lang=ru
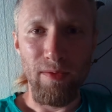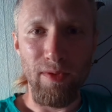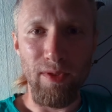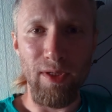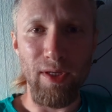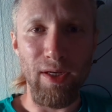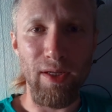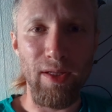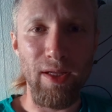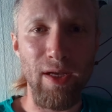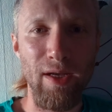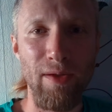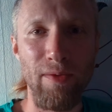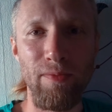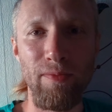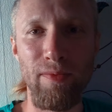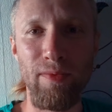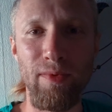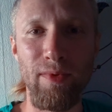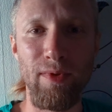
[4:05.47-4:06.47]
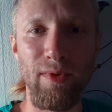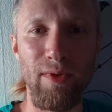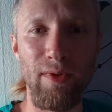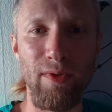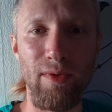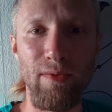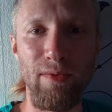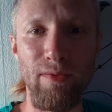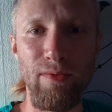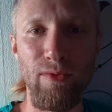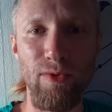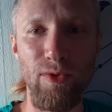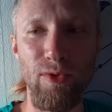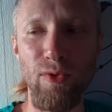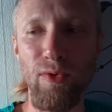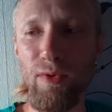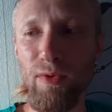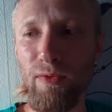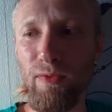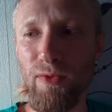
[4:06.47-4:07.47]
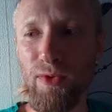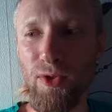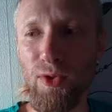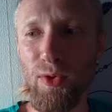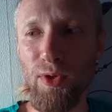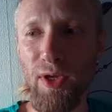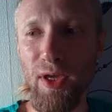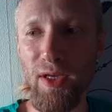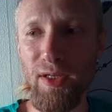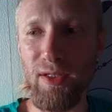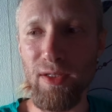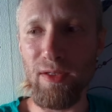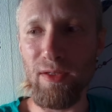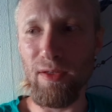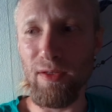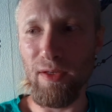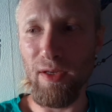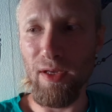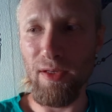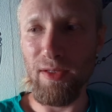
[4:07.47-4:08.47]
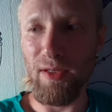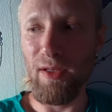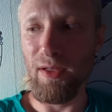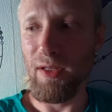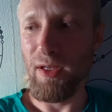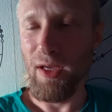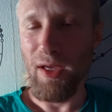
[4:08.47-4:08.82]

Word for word: ни хрена, все, все есть. есть.